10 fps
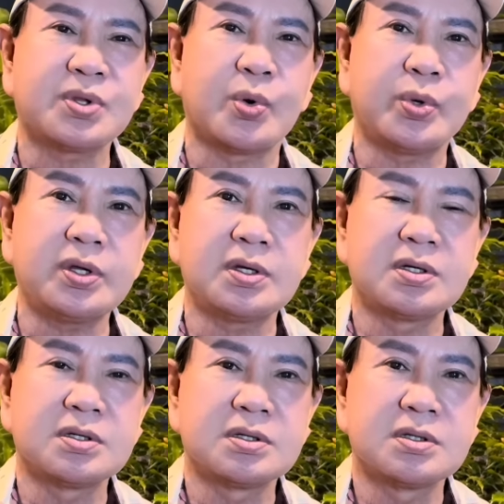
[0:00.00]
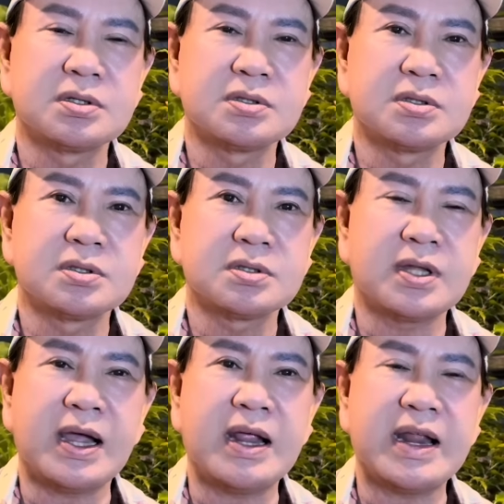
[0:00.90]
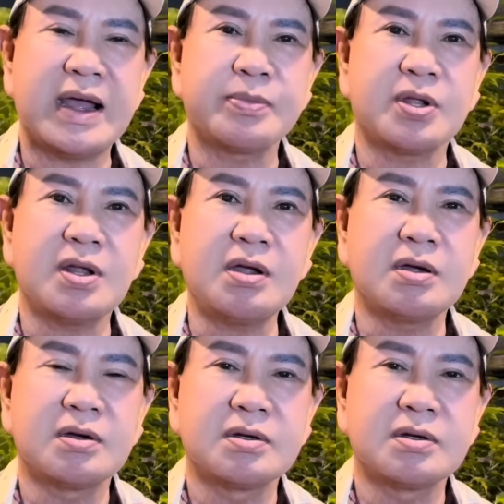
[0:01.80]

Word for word: tuổi thì ai làm cho nó